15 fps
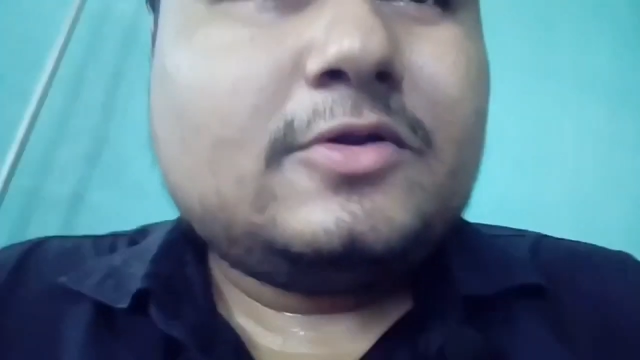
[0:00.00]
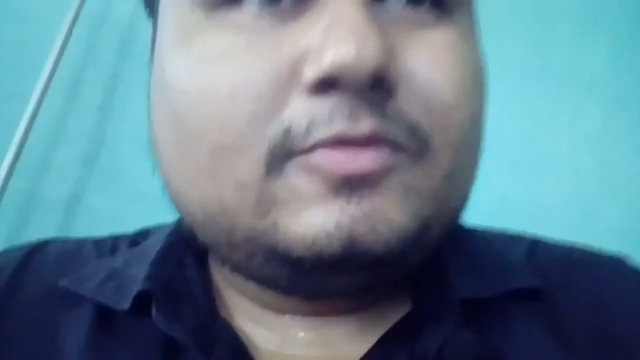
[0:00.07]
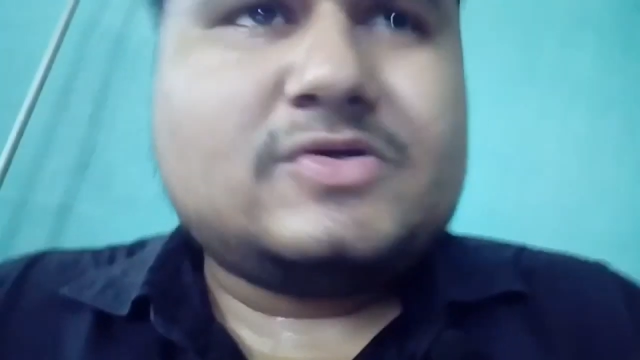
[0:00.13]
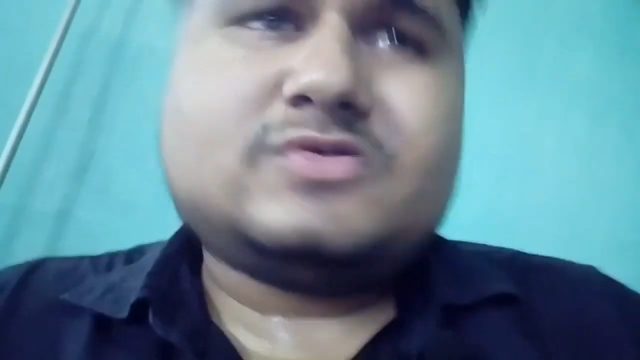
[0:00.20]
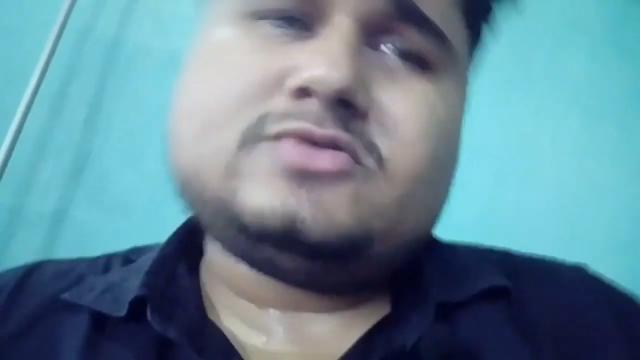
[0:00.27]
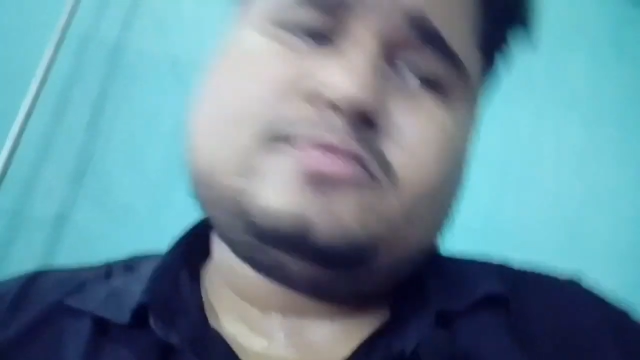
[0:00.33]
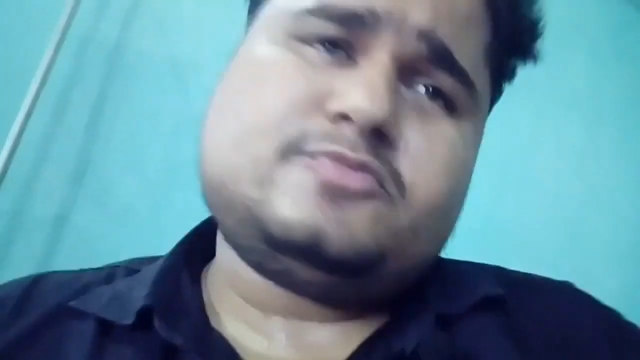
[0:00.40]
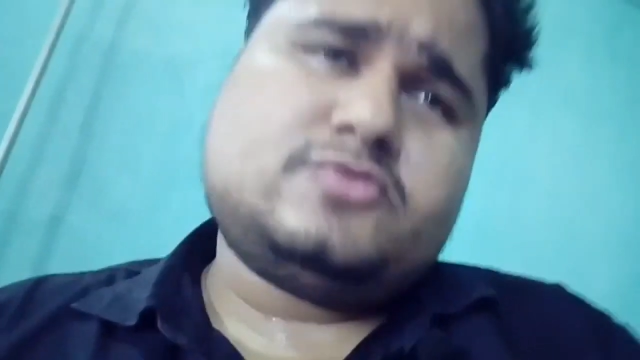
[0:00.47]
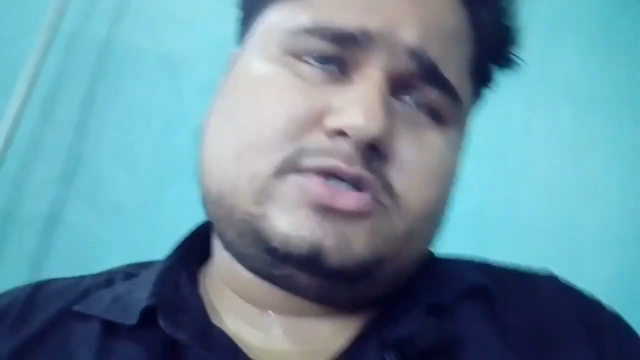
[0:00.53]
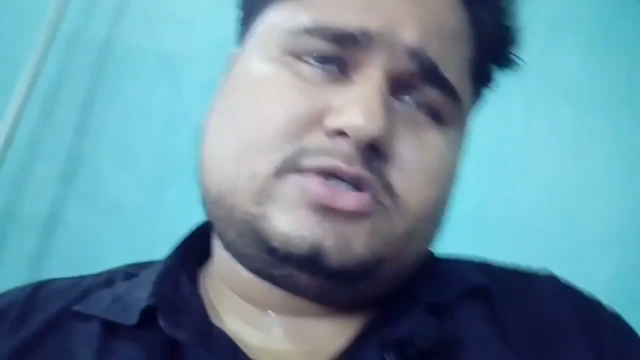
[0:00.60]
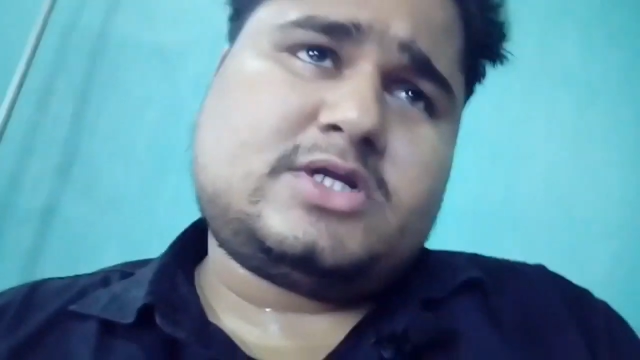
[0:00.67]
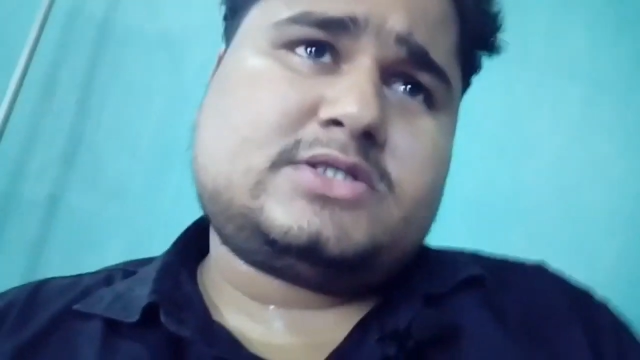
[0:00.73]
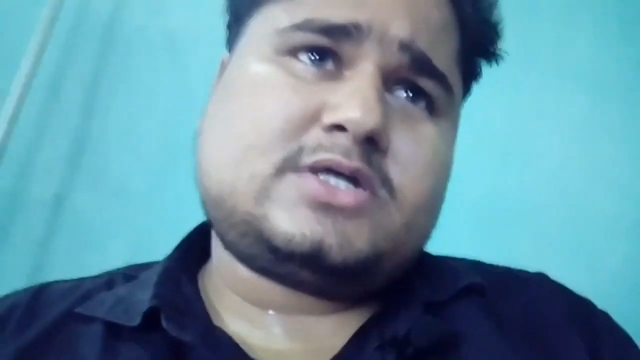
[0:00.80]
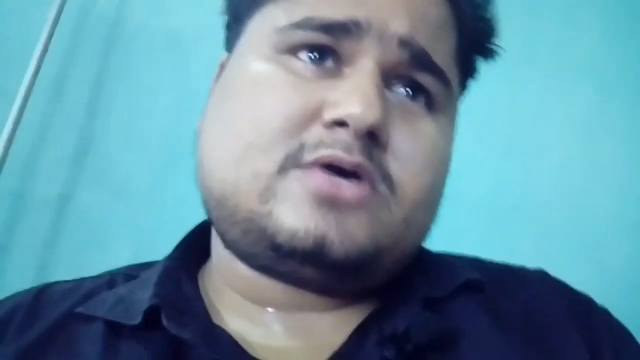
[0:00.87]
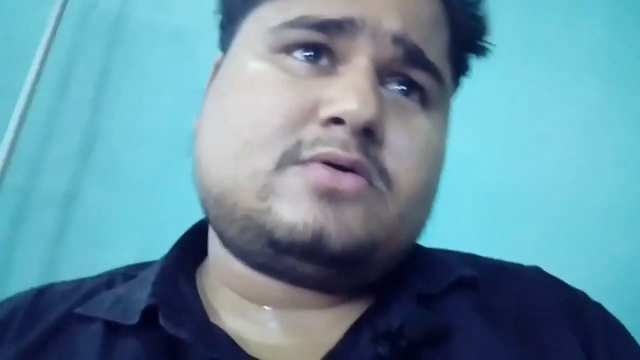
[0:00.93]
मैं उनसे
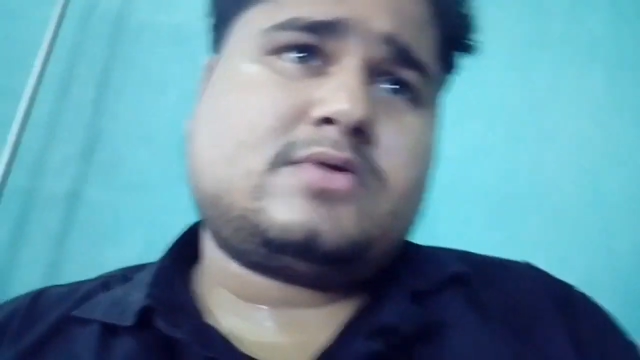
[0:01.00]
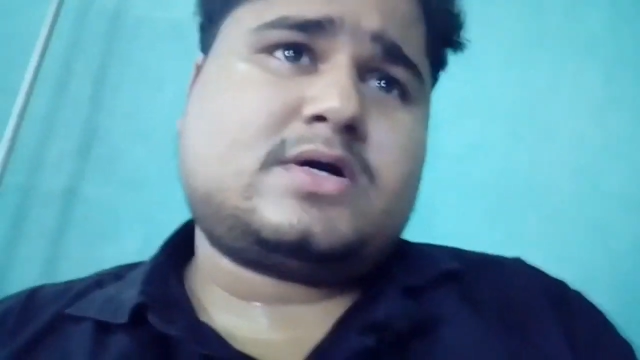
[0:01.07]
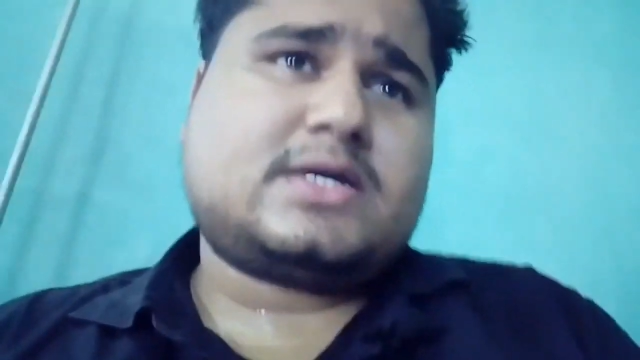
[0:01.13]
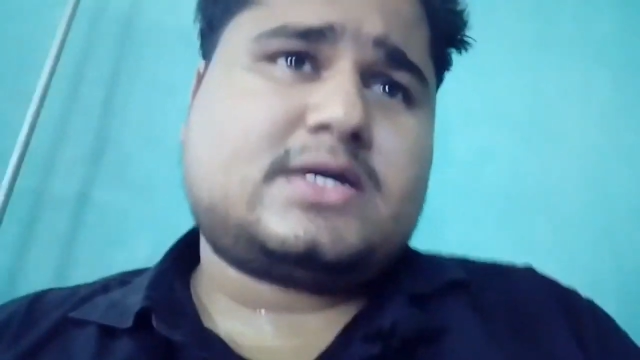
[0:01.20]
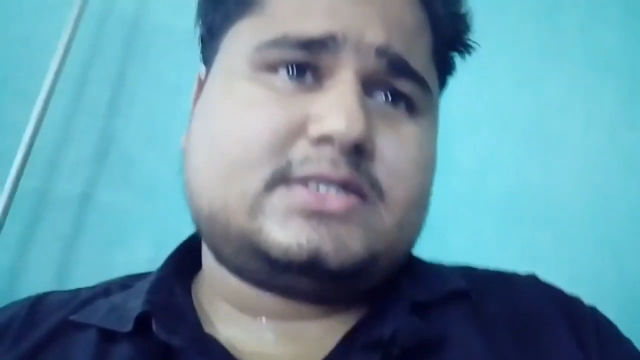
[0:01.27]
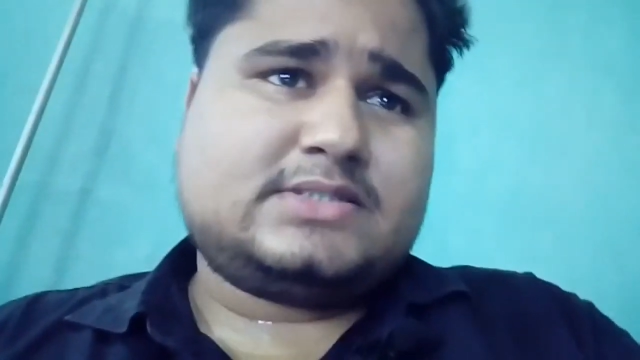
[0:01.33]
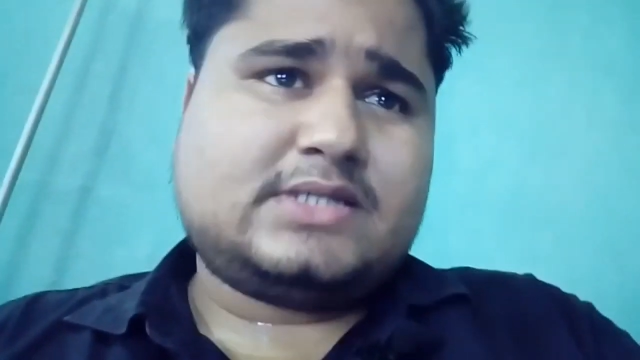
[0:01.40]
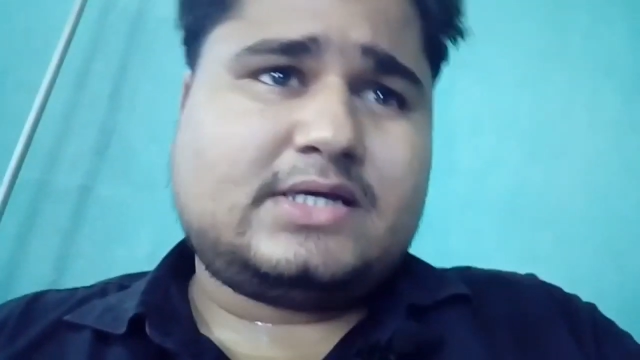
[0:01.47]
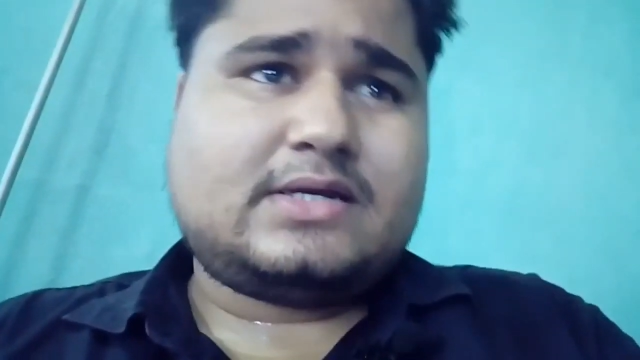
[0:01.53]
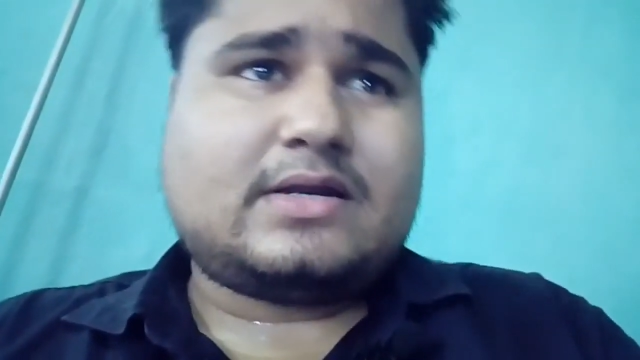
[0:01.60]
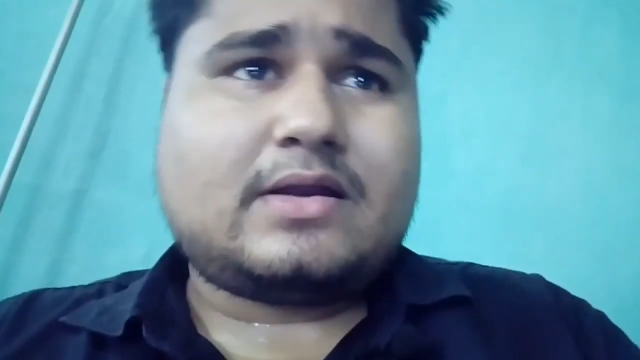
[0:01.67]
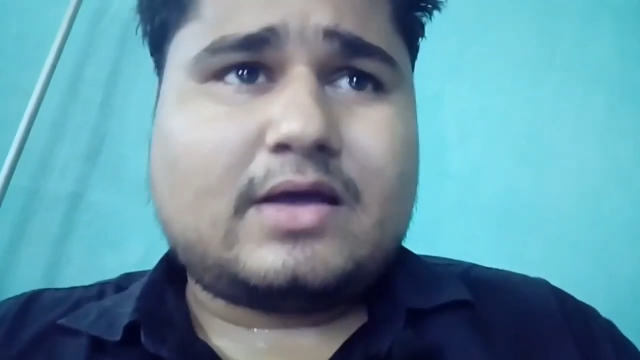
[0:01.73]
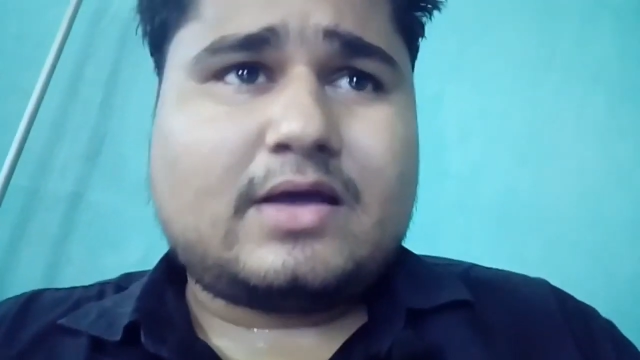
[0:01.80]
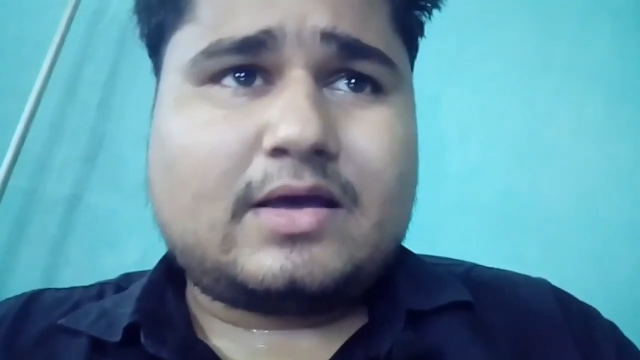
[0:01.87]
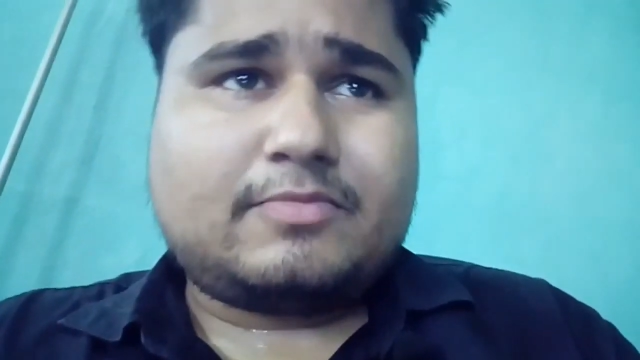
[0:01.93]
पूछना चाहूँगा कि सर